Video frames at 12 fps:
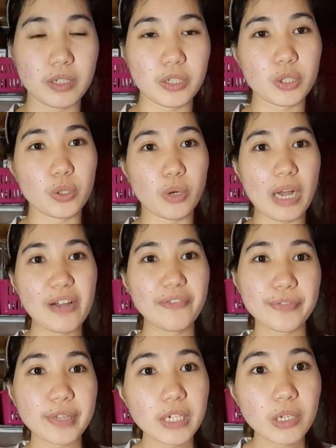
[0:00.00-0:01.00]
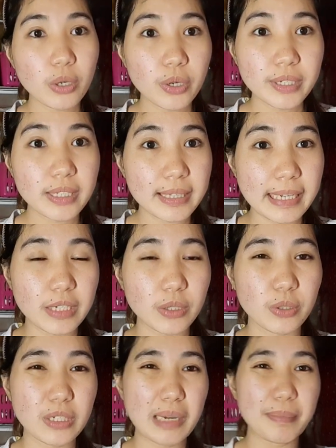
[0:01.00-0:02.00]
So, after
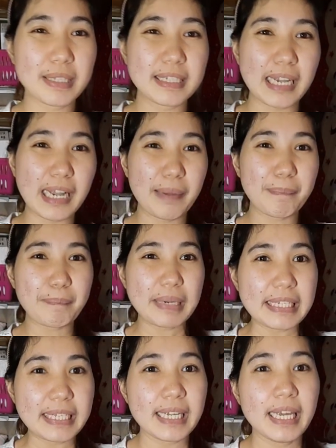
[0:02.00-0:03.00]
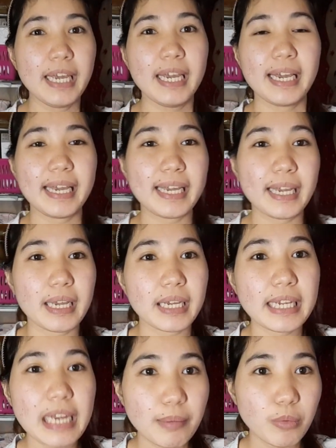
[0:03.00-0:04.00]
orientation namin sa company, eh,
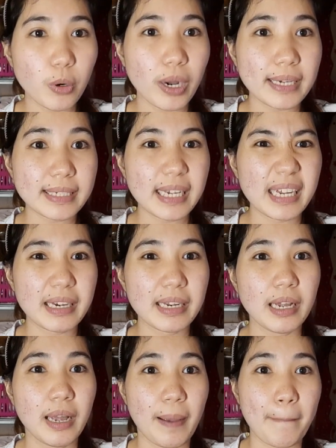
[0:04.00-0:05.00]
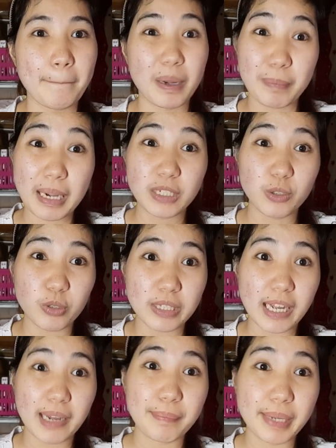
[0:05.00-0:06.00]
kinabukasan, papasok
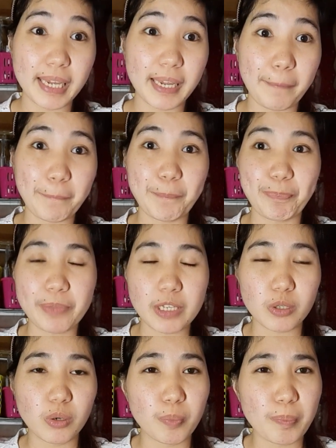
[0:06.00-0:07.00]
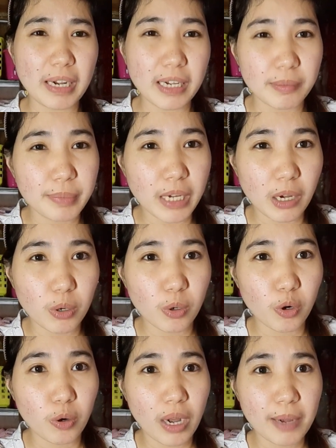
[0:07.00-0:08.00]
na kami. So, panggabi
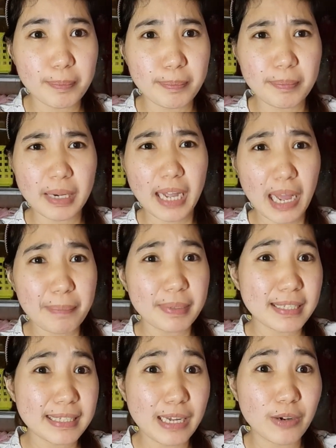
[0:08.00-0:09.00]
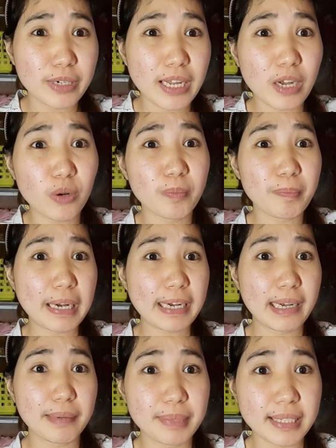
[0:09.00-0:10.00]
ako, mag-aapat na taon na akong
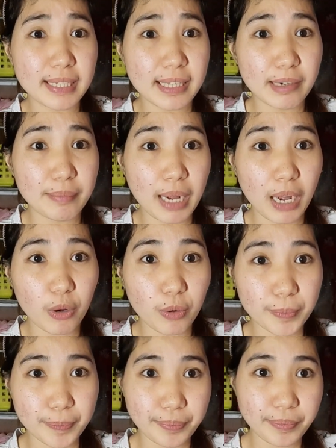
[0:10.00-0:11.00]
panggabi sa trabaho.